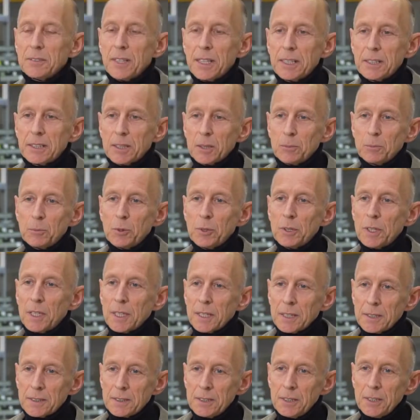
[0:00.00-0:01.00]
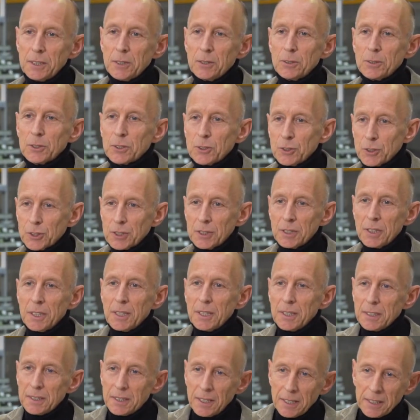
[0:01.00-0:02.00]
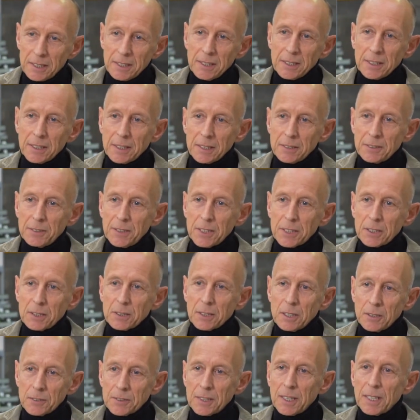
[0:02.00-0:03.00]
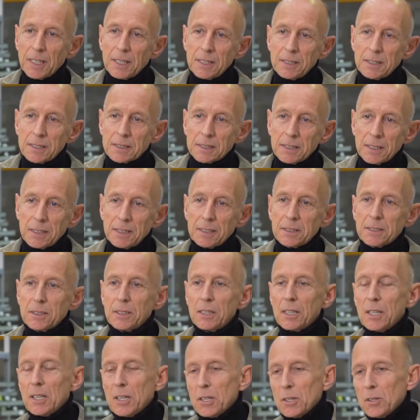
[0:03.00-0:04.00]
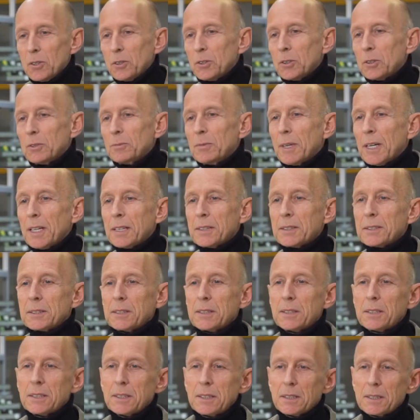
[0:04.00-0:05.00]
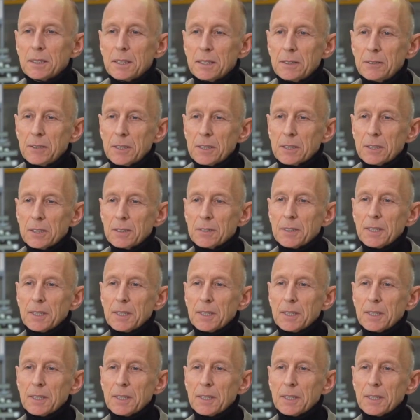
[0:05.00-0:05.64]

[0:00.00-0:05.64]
weiteren Polarisierung zwischen Technikentwicklung auf der einen Seite und humanzentrierter Entwicklung auf